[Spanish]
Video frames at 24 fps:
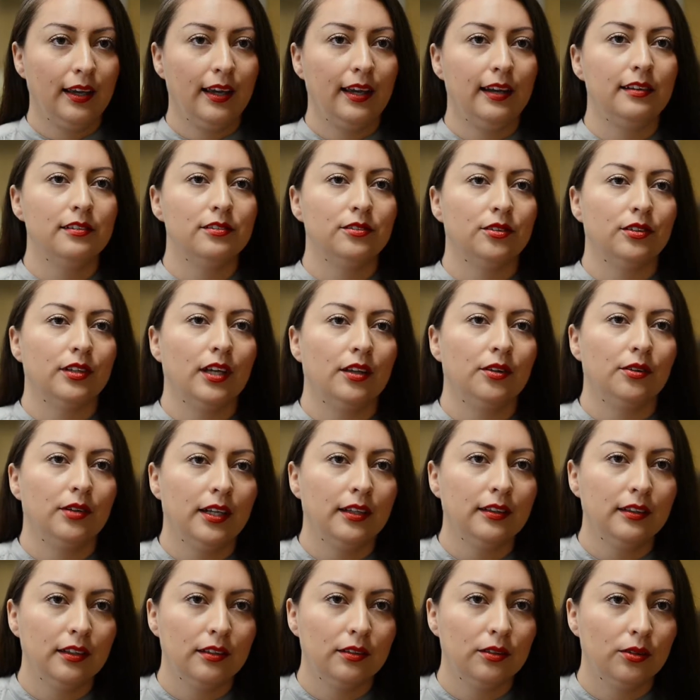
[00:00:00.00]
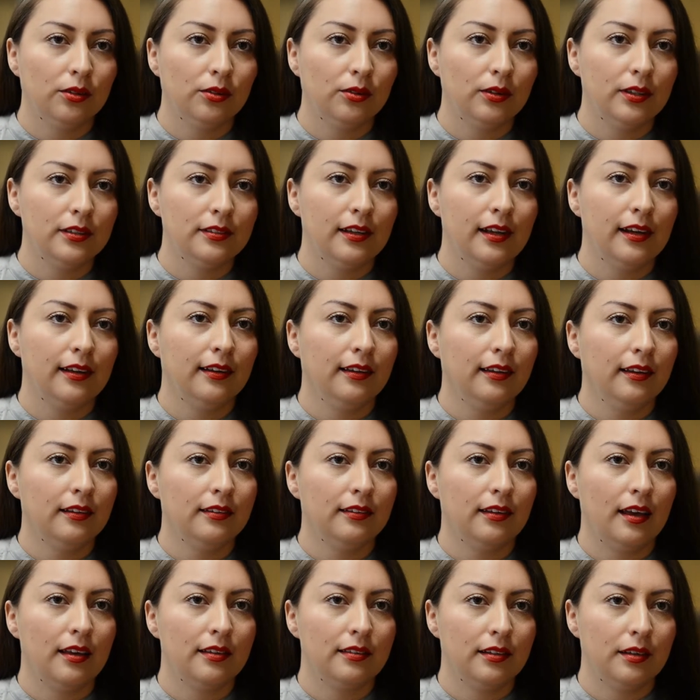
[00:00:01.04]
El historiador ante todo es alguien que
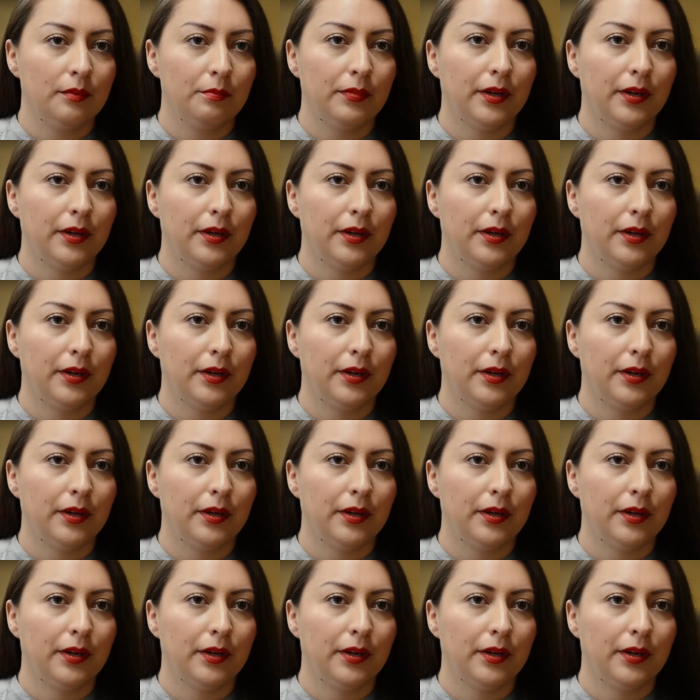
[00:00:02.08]
se hace